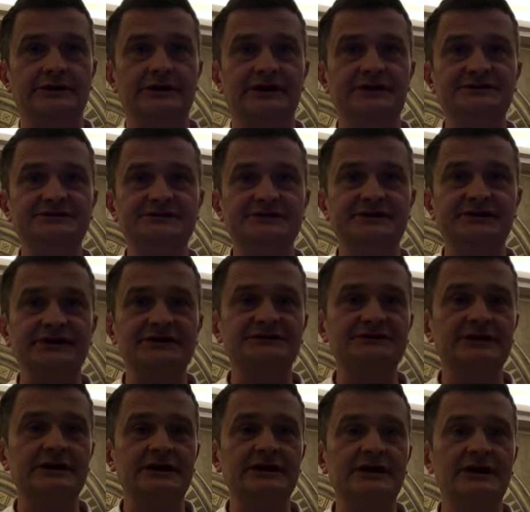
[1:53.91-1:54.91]
есть
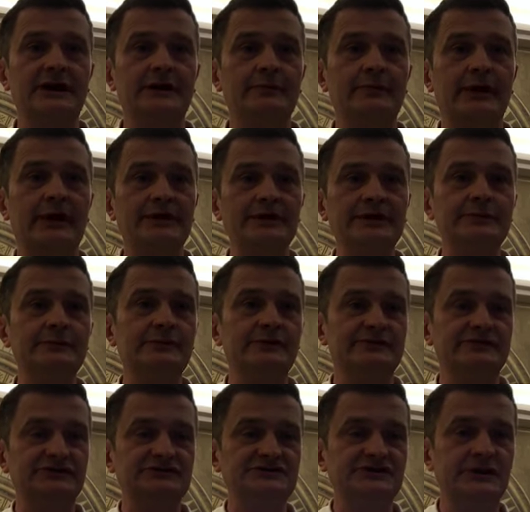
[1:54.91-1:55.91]
несколько
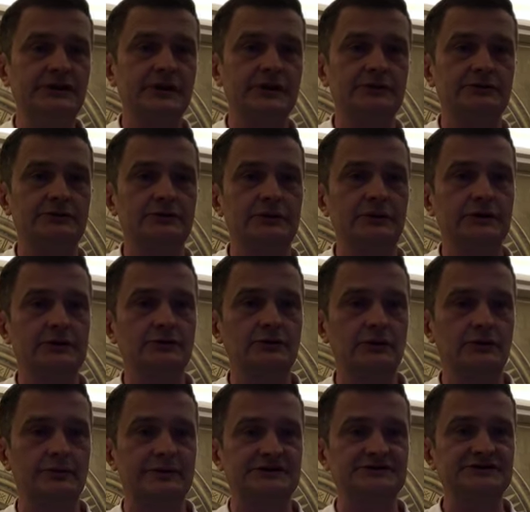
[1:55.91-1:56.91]
необходимых вещей, которые,
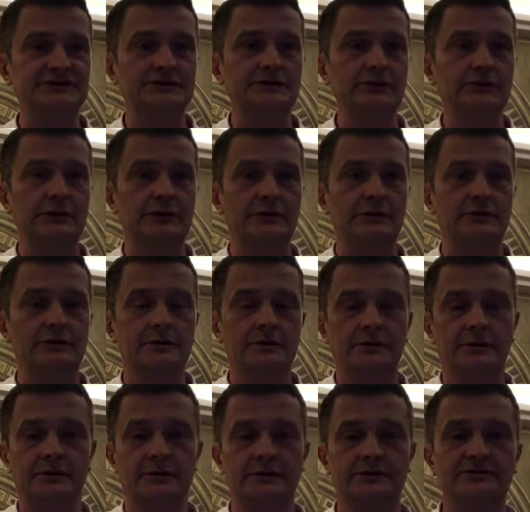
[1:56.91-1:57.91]
ну, пожалуй,
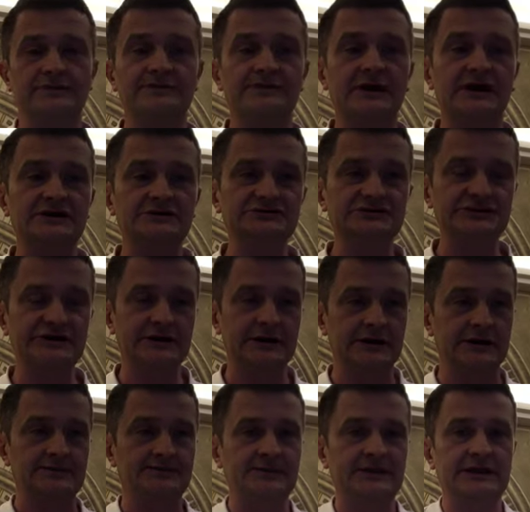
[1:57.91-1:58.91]
а,
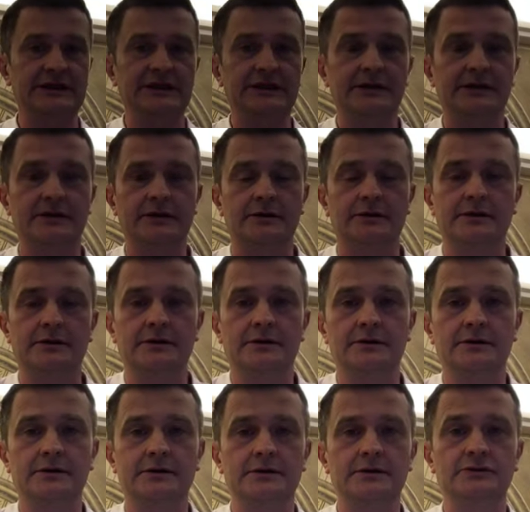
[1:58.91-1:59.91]
важно и
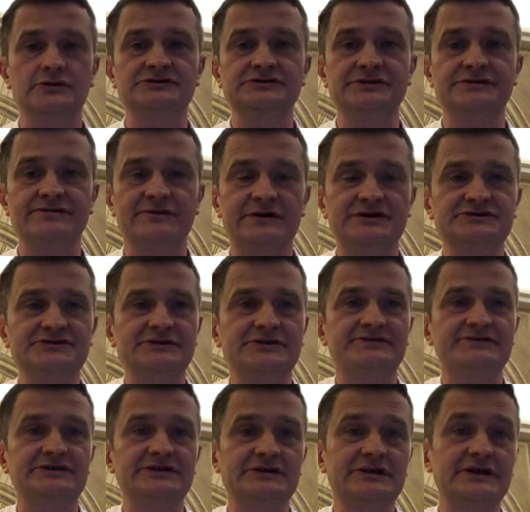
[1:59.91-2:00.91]
а, очень
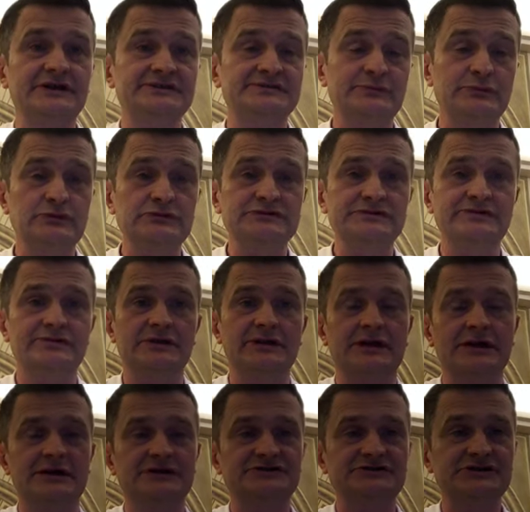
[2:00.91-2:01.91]
важно всегда использовать
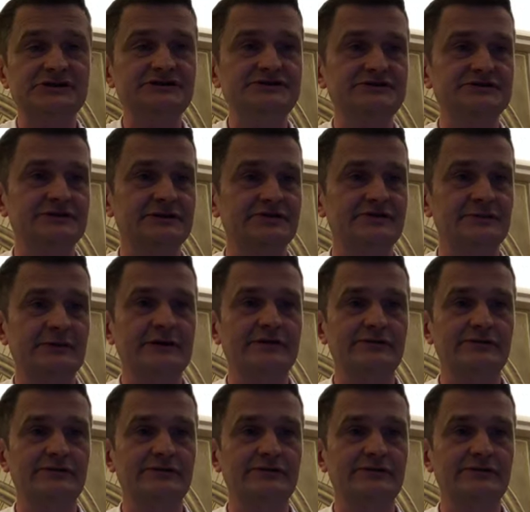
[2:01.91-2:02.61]
для женщины. В